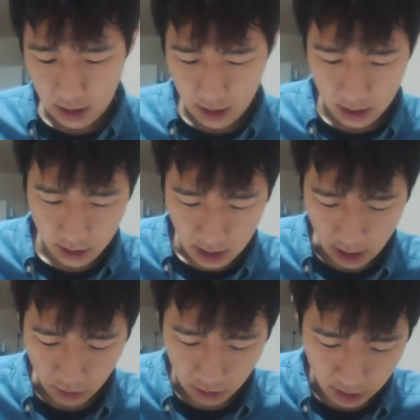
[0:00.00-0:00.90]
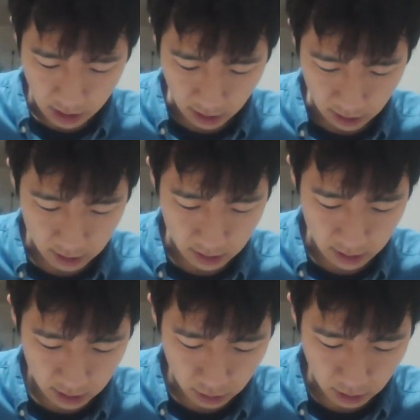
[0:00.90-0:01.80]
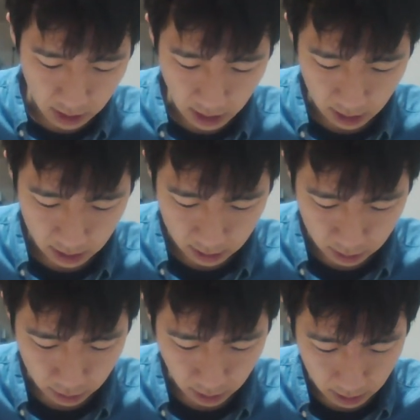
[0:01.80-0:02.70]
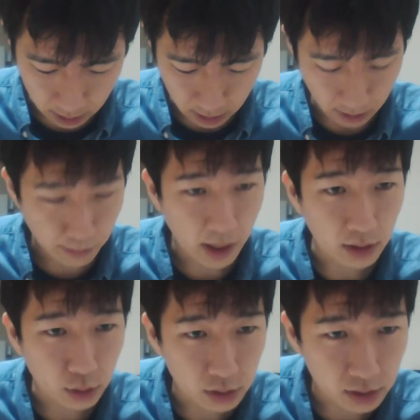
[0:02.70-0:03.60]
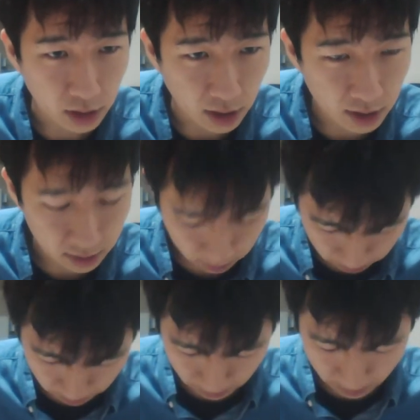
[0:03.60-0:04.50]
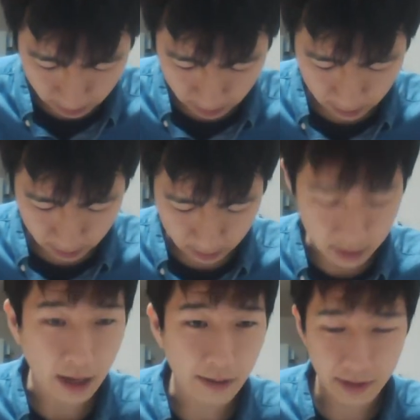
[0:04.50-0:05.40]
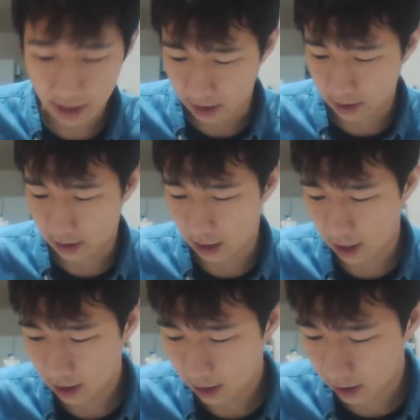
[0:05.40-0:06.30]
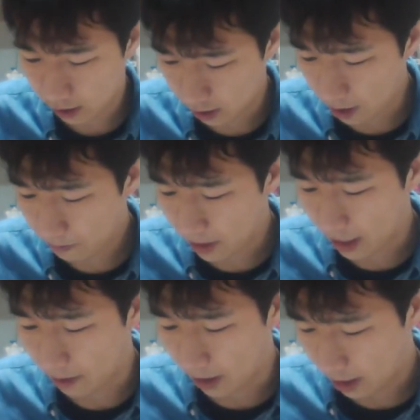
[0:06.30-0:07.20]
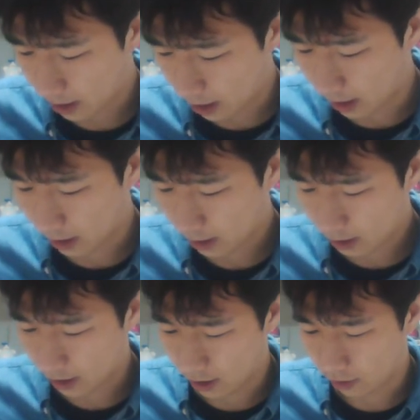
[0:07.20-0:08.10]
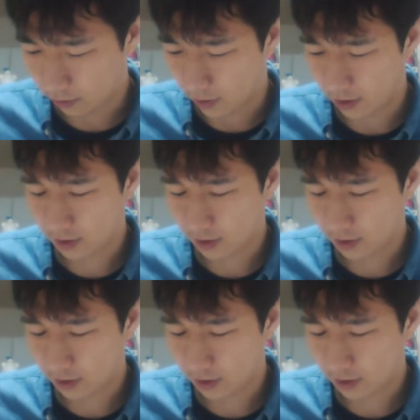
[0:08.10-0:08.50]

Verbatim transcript: えー、っとねこれがね印象がね強かったねパート3うんダメですねやっぱりダメあ一個も